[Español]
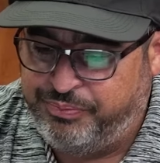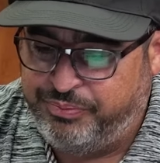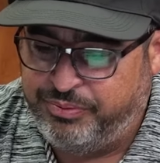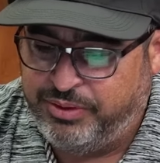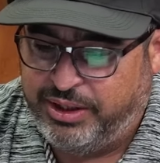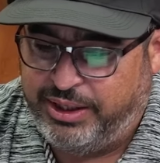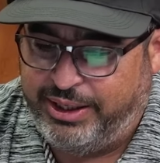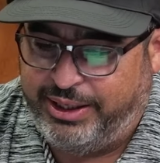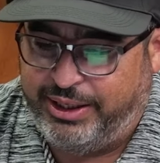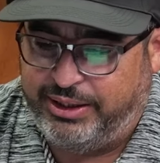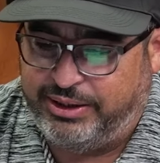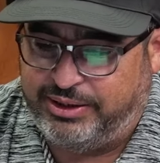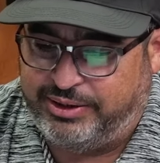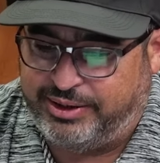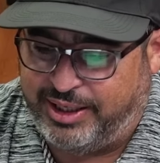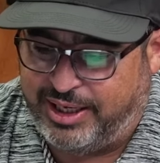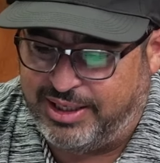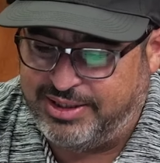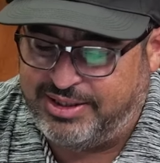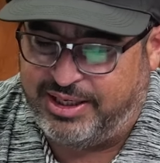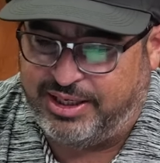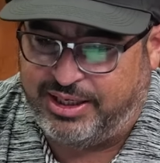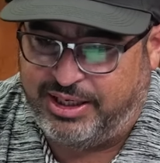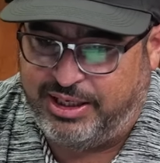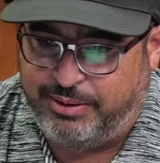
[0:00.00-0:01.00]
Y
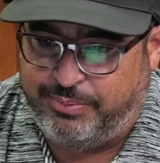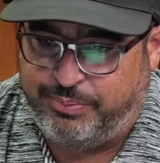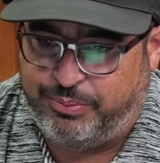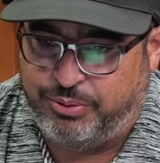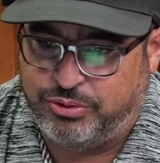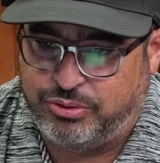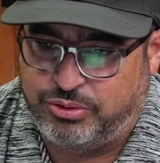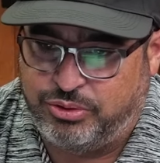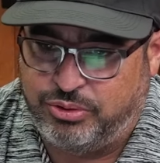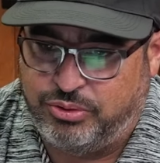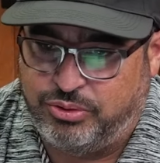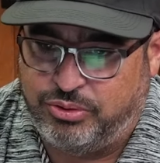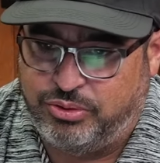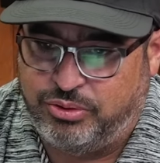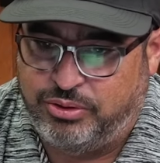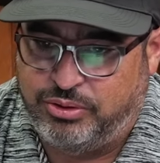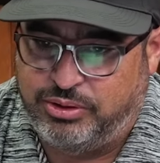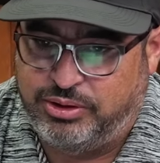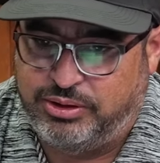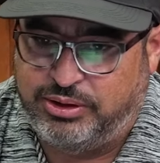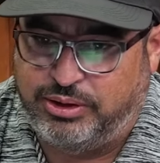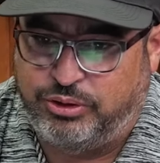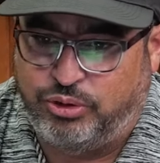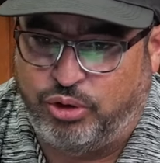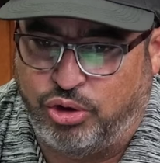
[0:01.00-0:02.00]
tres equipos,
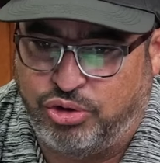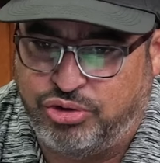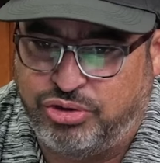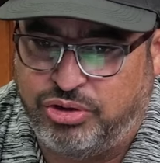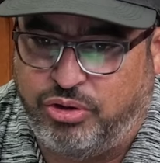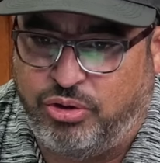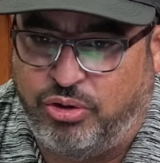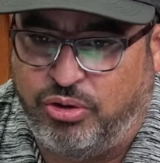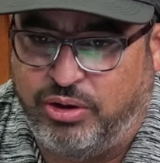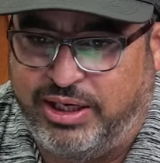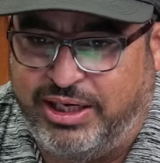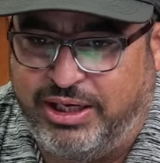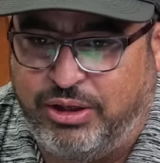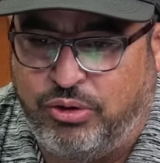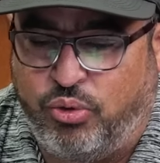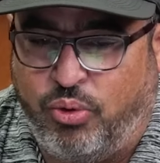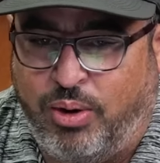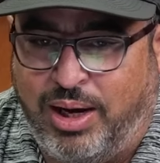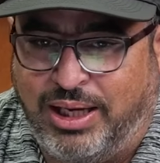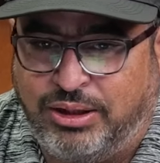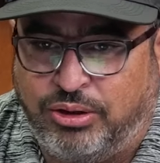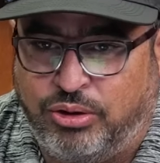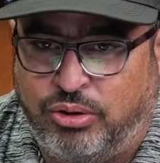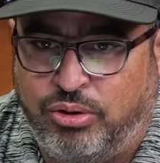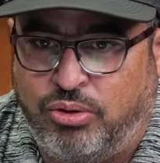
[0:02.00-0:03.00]
dos y
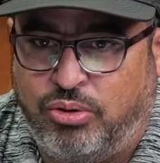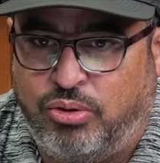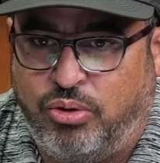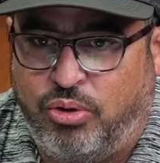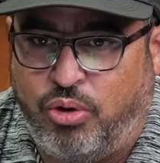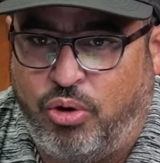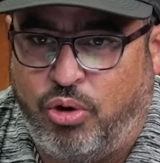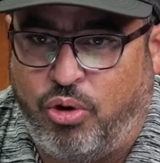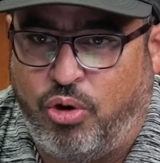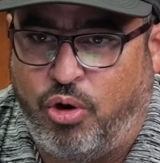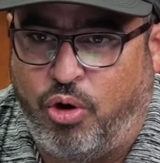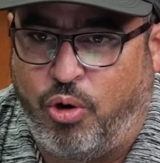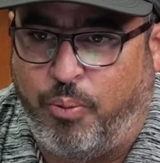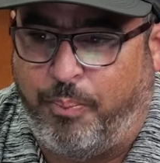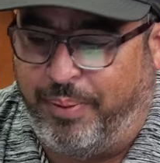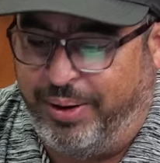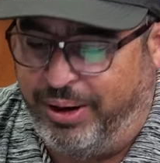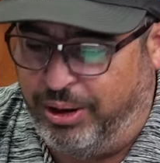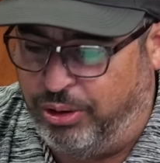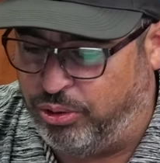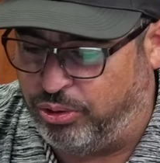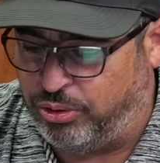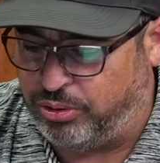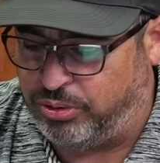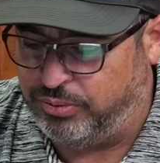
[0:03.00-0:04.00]
cuatro o
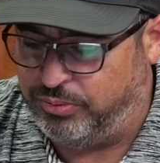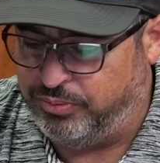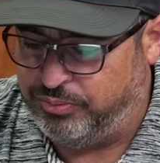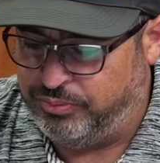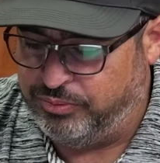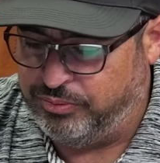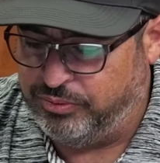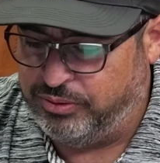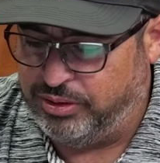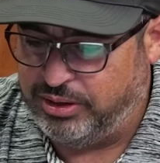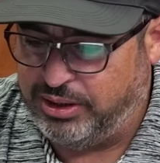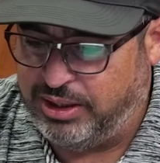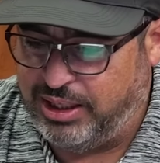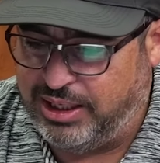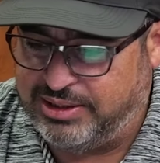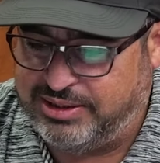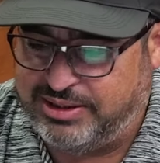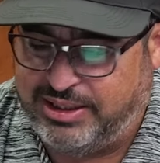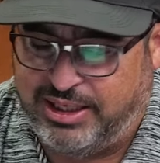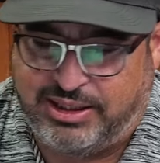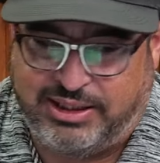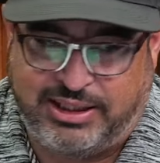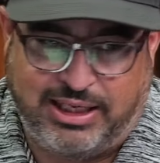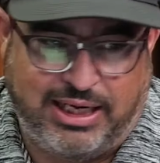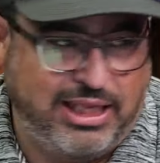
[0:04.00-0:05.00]
peor. Así
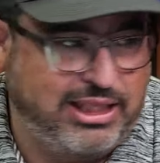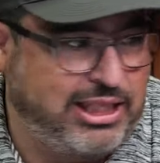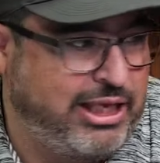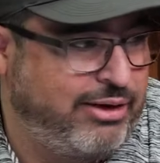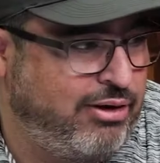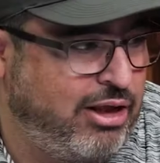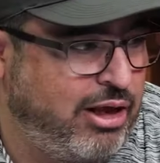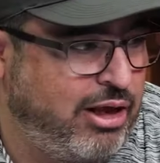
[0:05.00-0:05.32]
está la tabla de